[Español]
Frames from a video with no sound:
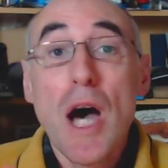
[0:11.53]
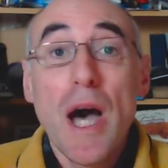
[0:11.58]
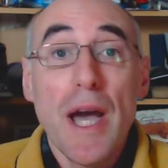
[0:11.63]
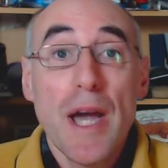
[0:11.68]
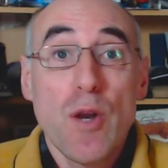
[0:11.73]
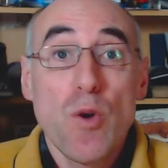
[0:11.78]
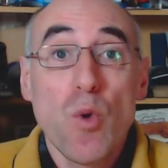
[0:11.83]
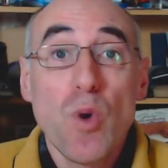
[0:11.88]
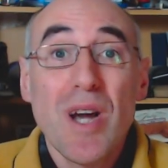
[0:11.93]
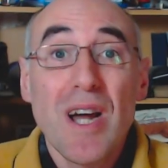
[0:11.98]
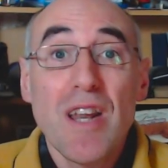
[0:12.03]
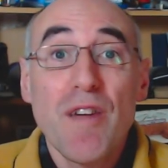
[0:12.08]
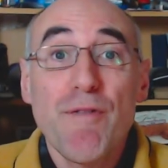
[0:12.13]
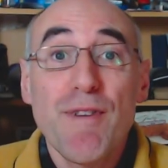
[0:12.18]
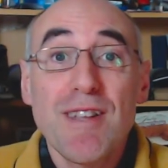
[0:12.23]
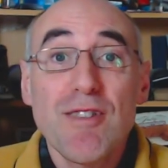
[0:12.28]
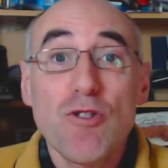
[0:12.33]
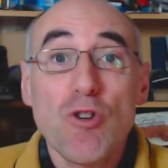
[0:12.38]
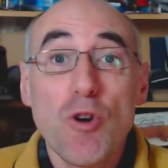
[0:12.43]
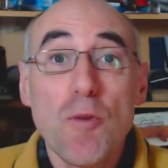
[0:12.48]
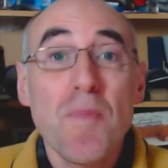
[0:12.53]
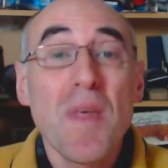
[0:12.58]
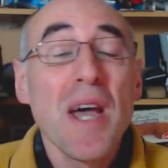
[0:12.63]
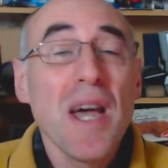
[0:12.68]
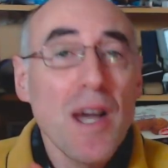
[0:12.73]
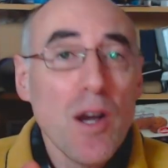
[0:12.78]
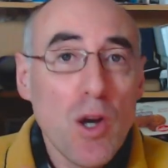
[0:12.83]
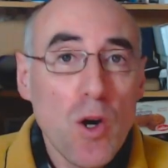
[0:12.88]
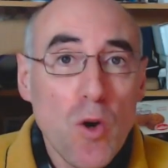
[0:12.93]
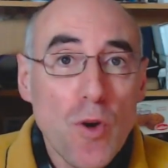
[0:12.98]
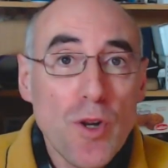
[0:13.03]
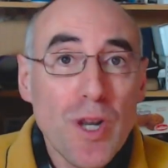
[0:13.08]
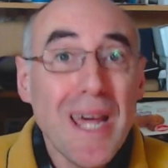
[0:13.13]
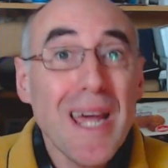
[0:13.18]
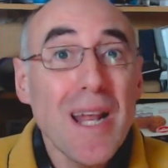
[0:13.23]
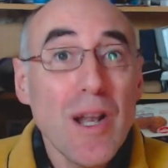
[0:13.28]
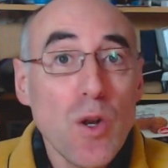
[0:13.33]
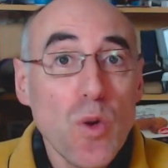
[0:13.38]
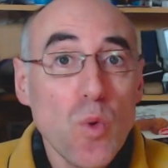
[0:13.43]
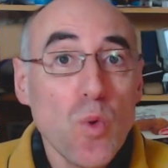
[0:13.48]
en un calefactor con
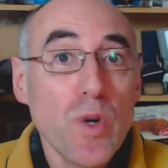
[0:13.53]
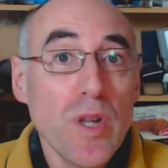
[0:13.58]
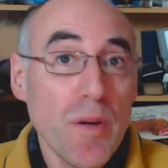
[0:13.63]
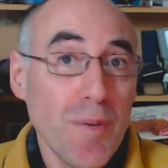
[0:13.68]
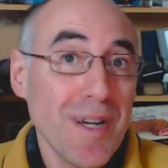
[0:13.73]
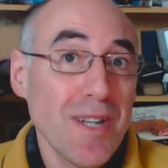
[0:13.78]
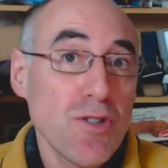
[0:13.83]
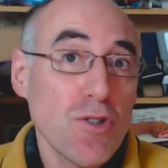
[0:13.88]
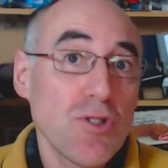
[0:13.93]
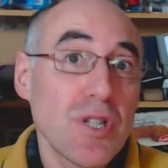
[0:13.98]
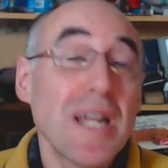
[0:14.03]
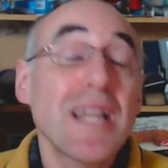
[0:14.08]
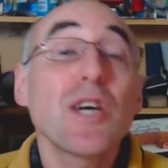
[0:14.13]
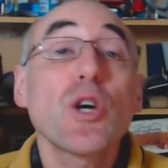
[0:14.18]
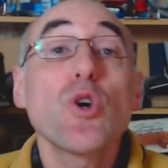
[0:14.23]
el universo Sally,